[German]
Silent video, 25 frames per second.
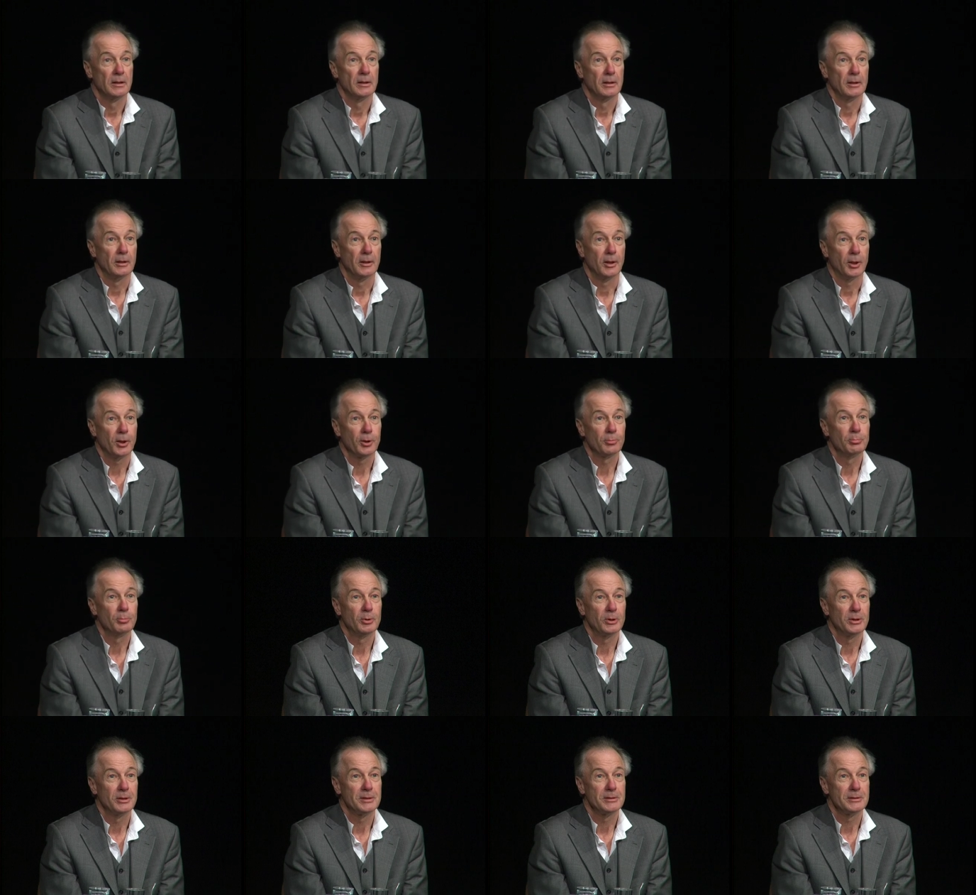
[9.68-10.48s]
lacht
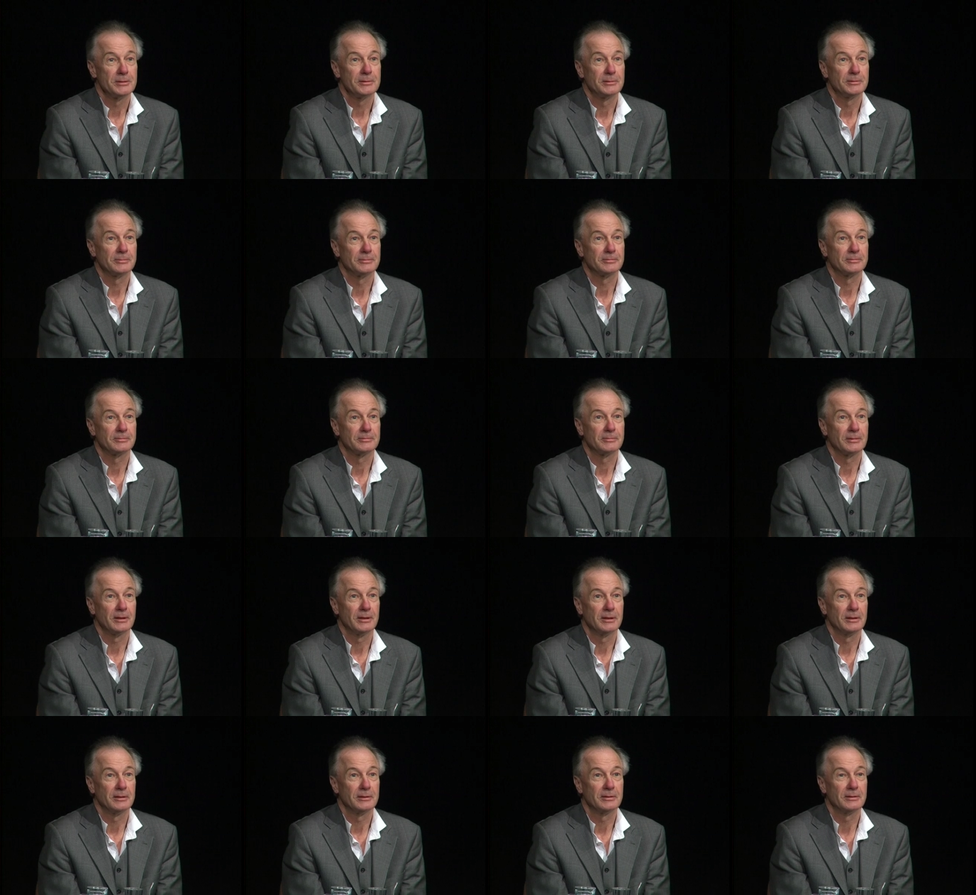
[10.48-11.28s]
man halt.
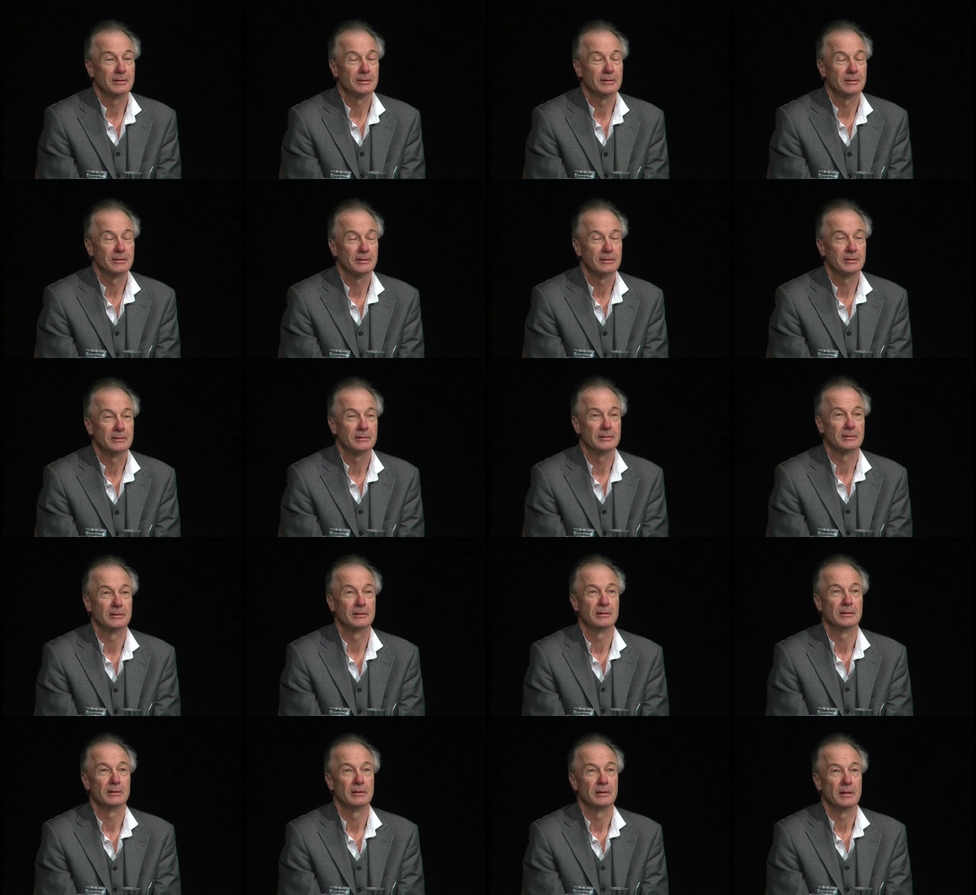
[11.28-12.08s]
Äh,
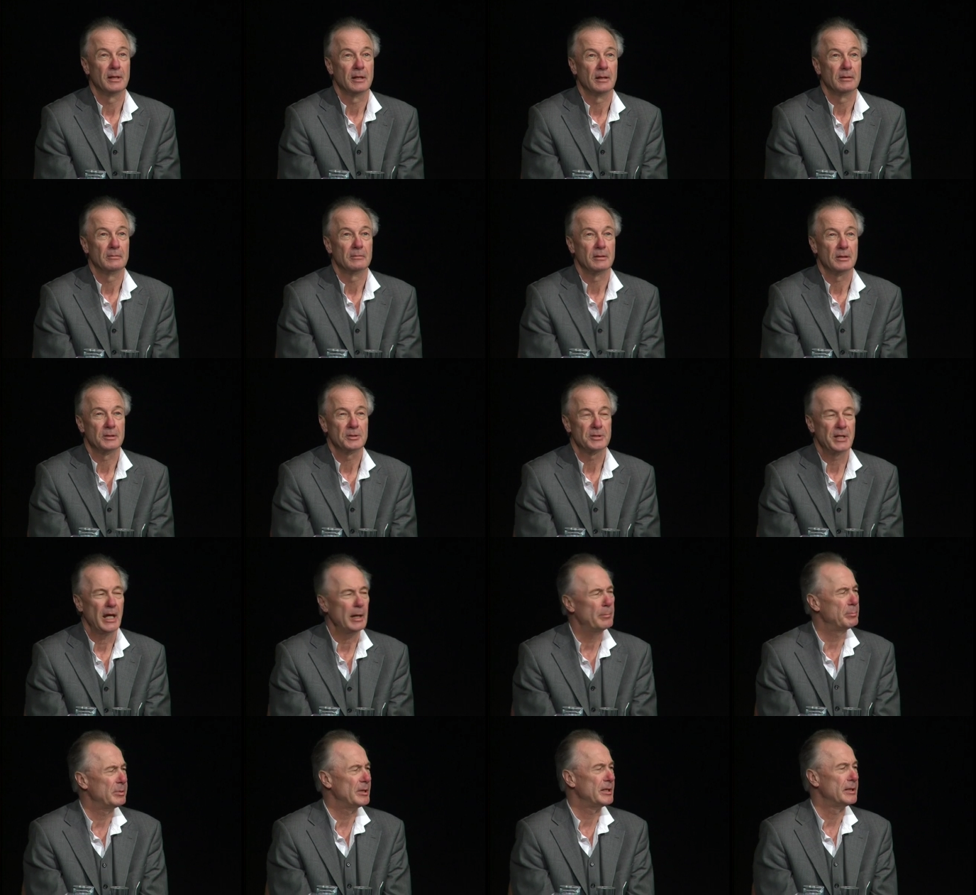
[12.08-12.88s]

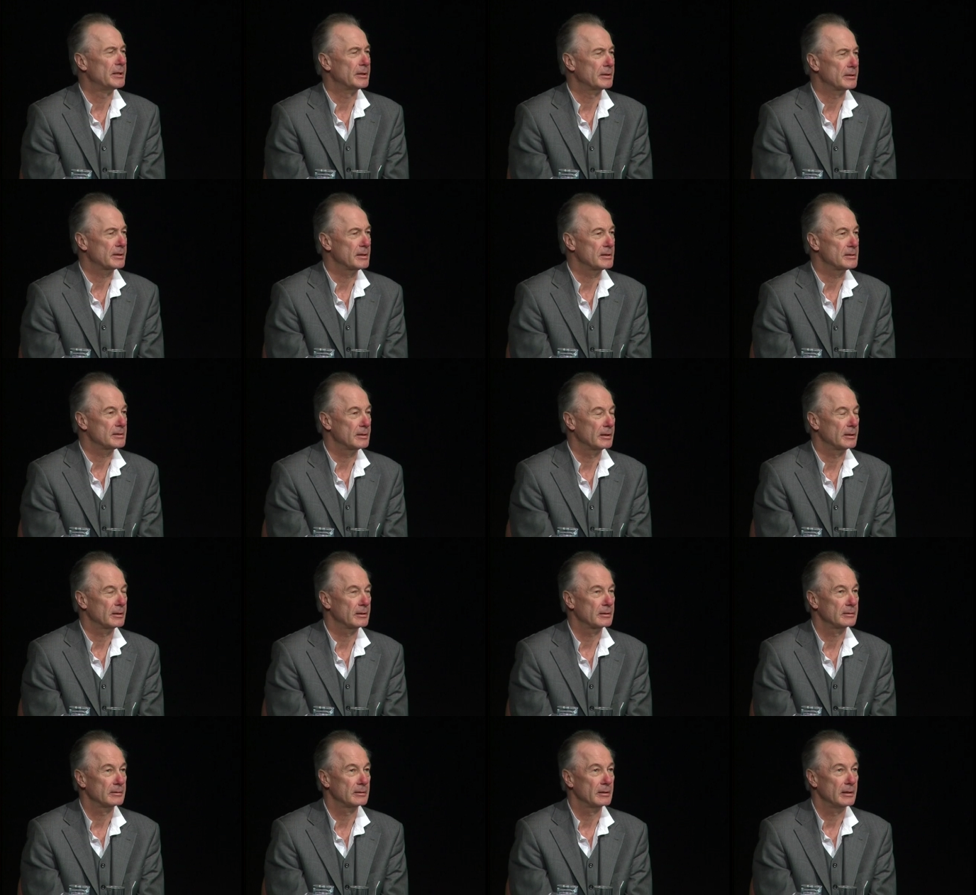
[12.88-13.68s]
Chaplin hat
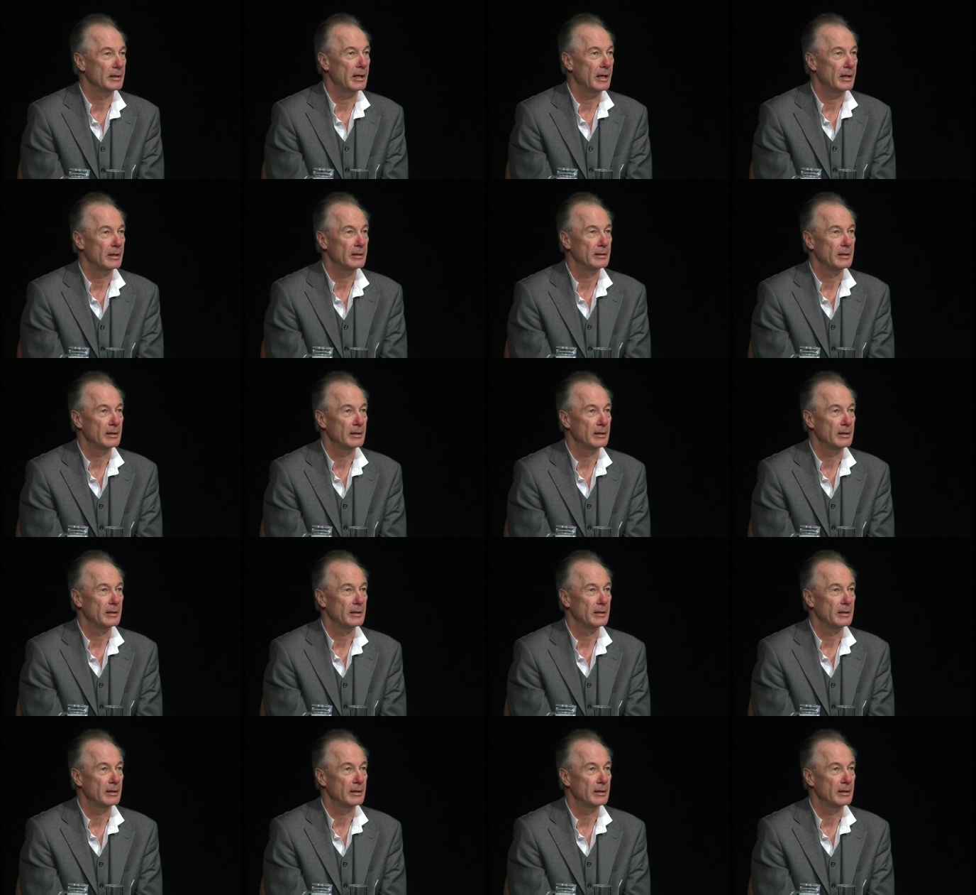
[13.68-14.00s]
gesagt, äh,